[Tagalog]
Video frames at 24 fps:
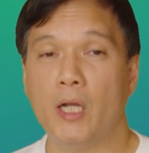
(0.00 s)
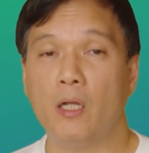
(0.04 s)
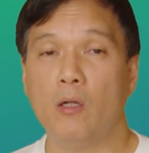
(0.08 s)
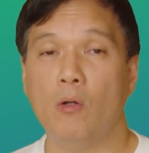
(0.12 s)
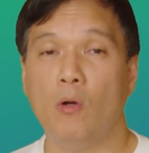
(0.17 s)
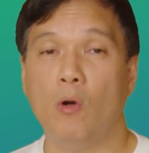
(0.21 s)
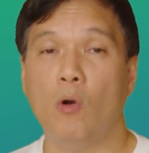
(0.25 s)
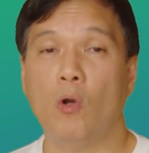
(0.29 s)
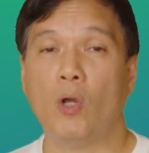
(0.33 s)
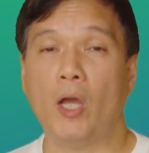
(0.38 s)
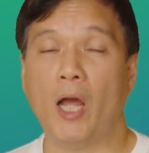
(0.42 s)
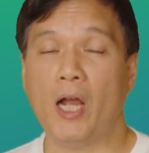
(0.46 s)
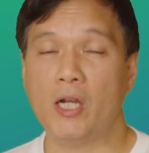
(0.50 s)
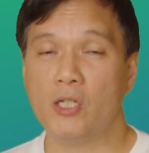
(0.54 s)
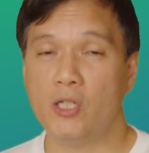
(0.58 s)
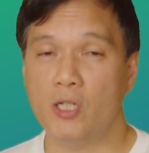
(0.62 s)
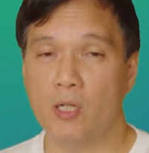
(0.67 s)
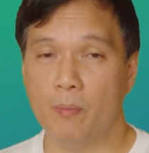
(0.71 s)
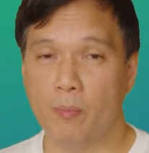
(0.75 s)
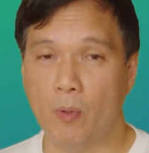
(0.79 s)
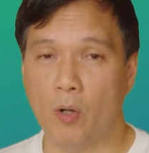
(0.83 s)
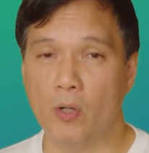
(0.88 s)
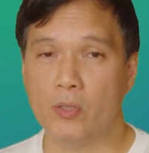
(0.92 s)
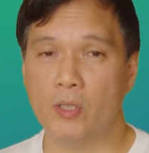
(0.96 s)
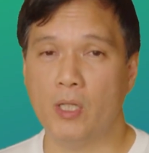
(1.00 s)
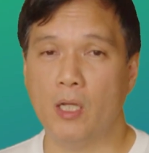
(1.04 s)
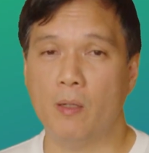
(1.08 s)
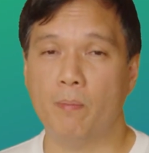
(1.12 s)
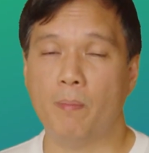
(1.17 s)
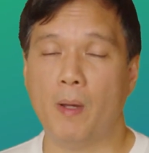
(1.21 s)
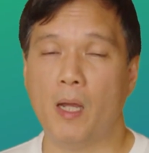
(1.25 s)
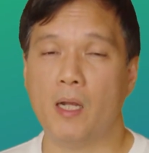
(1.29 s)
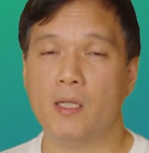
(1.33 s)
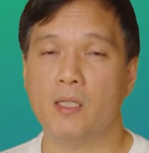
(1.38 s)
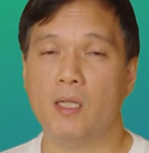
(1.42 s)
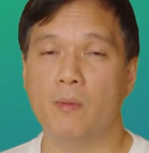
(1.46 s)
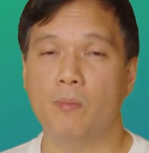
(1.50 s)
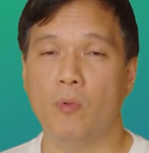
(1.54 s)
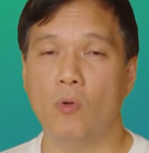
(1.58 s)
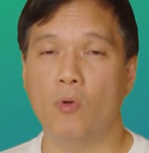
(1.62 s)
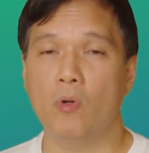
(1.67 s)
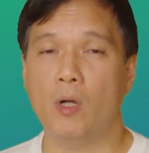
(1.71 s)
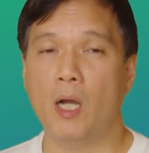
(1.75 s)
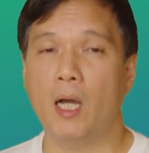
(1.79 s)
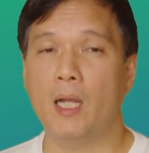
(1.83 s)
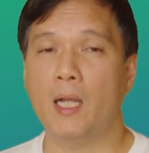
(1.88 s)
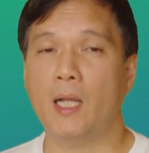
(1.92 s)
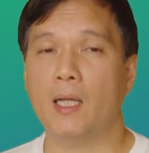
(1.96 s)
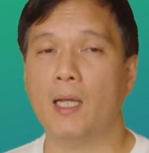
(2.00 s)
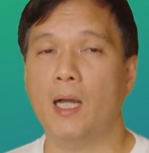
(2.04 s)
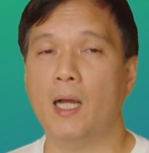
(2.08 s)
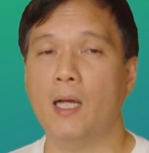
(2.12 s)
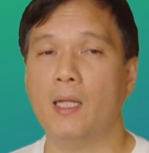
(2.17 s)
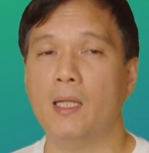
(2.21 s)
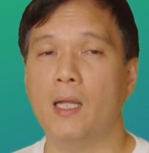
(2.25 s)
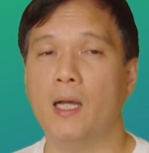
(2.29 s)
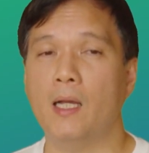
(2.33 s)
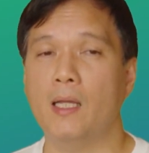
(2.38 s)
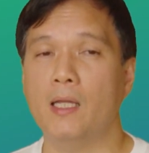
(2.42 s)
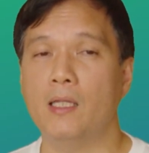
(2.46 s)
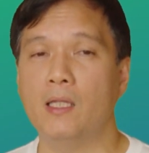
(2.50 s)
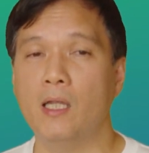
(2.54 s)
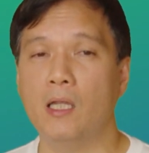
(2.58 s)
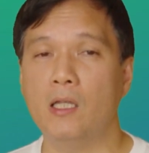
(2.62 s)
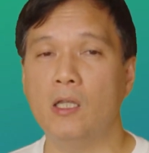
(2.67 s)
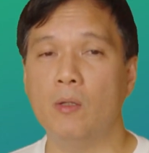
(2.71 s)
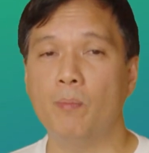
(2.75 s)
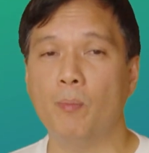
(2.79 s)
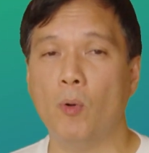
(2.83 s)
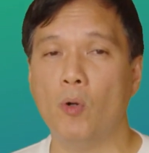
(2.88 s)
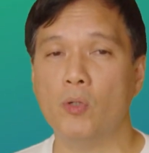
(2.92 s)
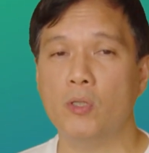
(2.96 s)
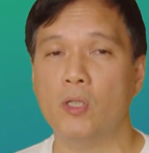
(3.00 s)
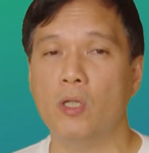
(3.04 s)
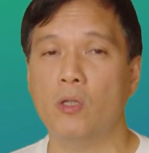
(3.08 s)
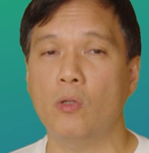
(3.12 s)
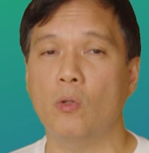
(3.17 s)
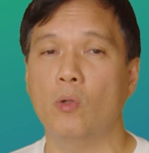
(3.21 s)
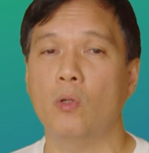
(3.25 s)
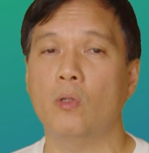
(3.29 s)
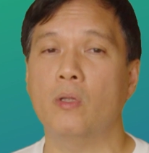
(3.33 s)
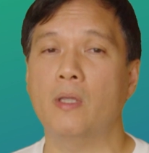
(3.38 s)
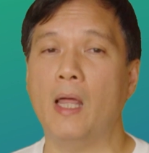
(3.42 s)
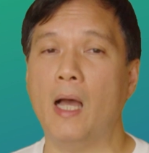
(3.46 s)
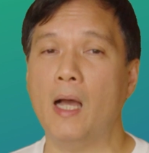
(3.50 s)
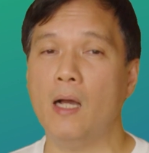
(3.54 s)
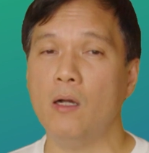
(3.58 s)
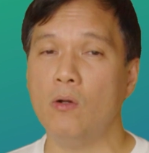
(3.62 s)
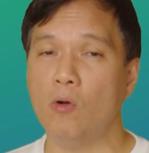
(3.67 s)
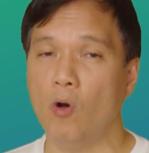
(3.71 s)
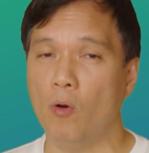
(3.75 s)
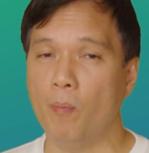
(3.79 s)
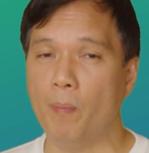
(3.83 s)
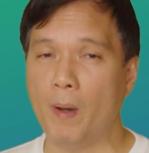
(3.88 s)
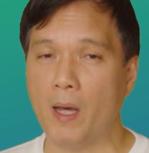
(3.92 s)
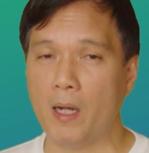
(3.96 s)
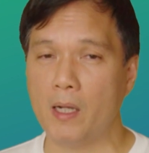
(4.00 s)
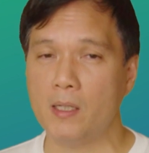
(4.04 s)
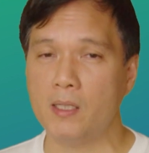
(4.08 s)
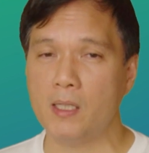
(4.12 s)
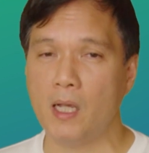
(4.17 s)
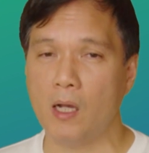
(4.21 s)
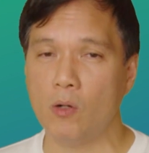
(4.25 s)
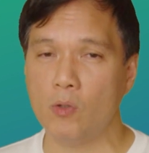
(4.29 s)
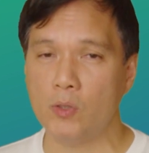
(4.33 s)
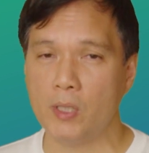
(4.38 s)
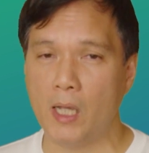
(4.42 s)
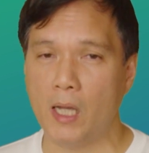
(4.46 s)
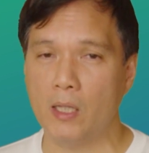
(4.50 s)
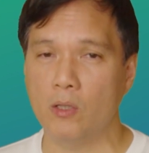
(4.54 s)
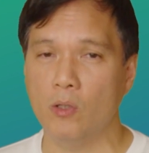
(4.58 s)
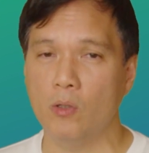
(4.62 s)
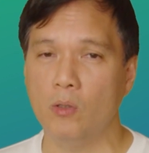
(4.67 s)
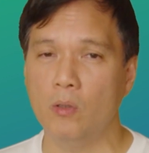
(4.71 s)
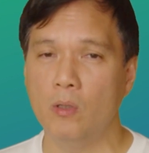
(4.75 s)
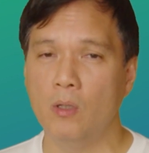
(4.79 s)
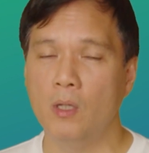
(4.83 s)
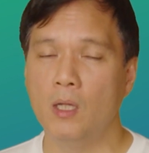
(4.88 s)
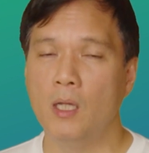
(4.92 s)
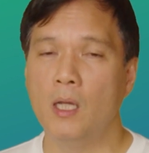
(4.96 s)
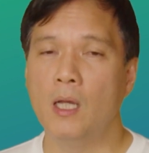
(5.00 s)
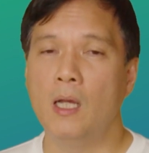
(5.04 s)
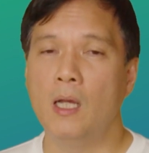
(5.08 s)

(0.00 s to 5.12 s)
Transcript: check o cash deposit para sa buong halaga ng idideposito ng o para sa akusado